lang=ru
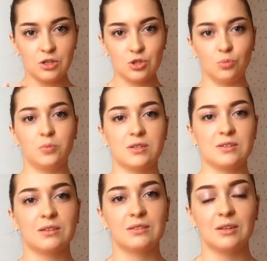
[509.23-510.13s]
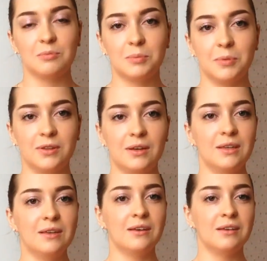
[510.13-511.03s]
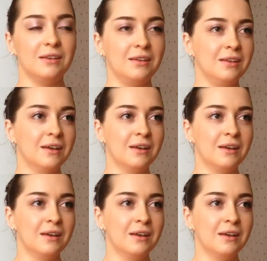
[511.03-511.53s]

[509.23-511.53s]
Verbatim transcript: стопроцентное попадание и